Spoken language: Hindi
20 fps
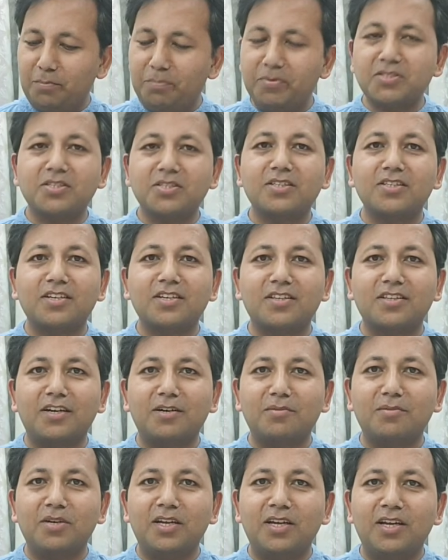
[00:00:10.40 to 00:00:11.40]
मनपसंद
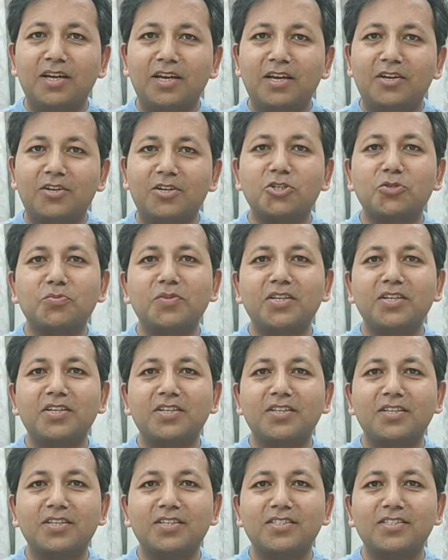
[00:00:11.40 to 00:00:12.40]
किताब रश्मि
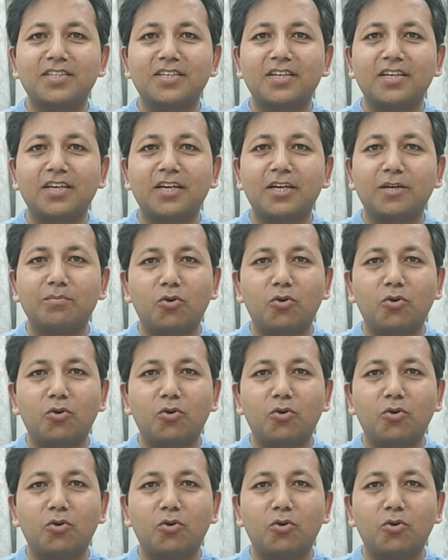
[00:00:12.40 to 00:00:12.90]
रथी से